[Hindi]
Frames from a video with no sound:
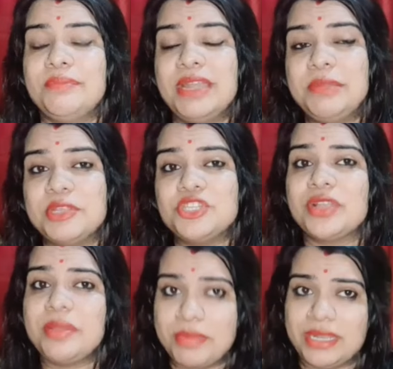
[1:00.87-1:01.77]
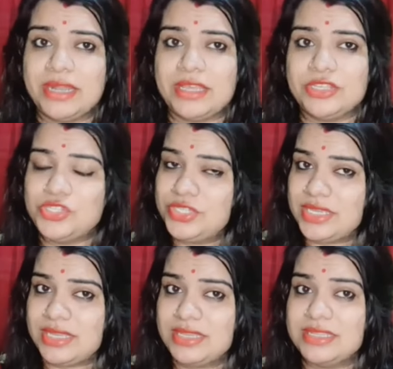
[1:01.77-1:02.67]
ब्लड प्रेशर का बढ़ना जी
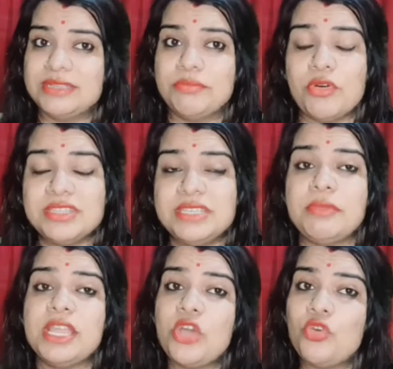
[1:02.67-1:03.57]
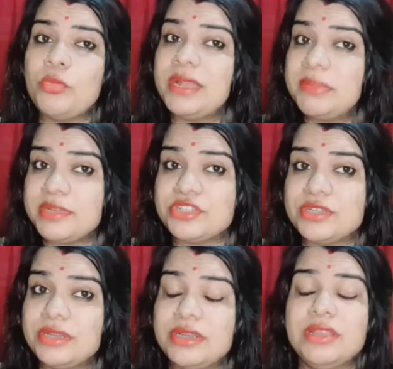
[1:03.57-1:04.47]
हाँ बहुत सी महिलाओं को ब्लड
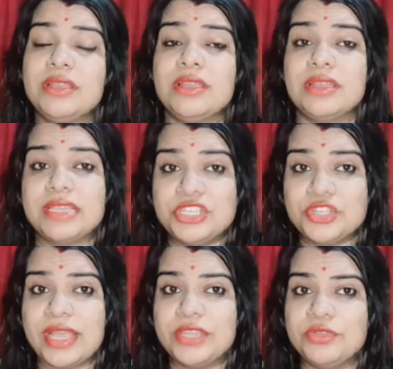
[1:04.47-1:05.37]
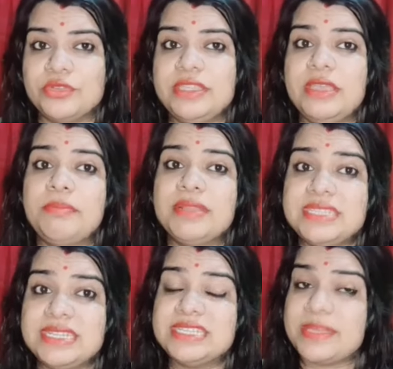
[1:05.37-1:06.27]
प्रेशर की शिकायत होती है पर
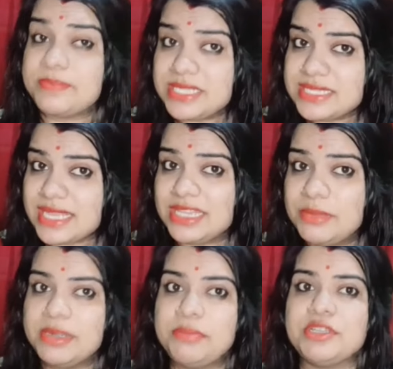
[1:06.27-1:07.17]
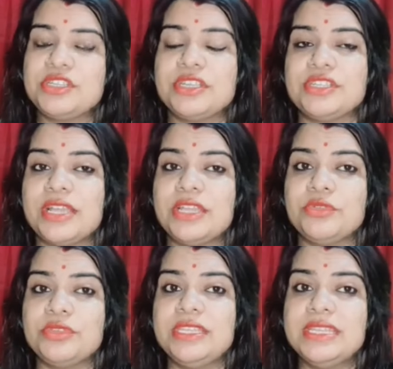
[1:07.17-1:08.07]
जिन्हें सबसे ज़्यादा ब्लड प्रेशर की
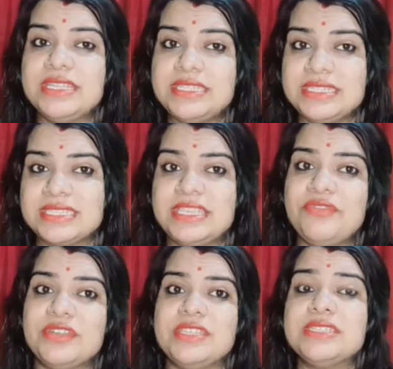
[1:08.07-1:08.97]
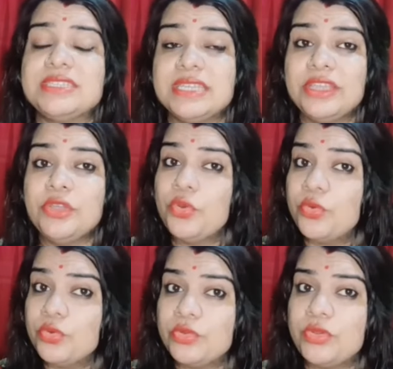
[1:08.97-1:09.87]
शिकायत होती है जिसकी वजह से
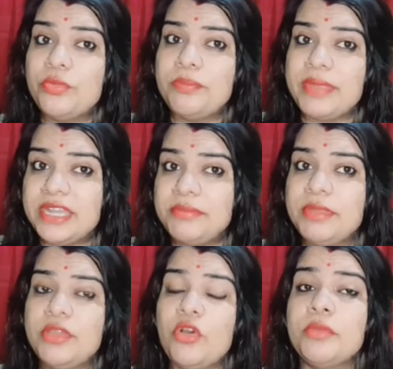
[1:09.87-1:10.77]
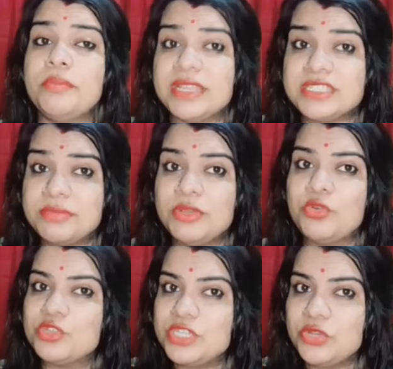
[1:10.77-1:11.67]
उनको पेट में और ब्रेस्ट में
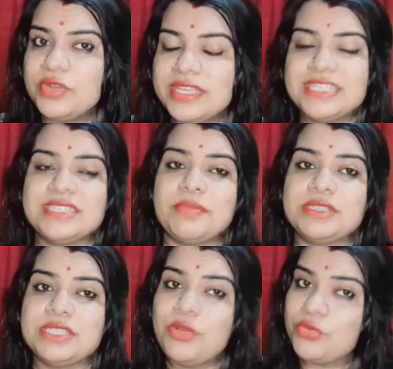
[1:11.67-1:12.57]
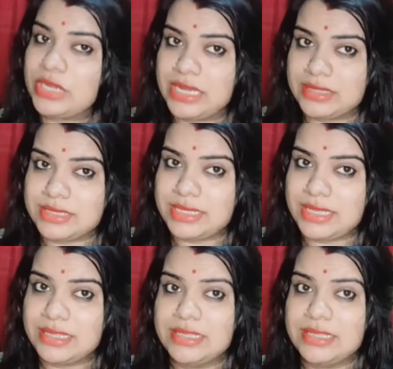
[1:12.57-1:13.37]
खुजली होने की समस्या होने लगती है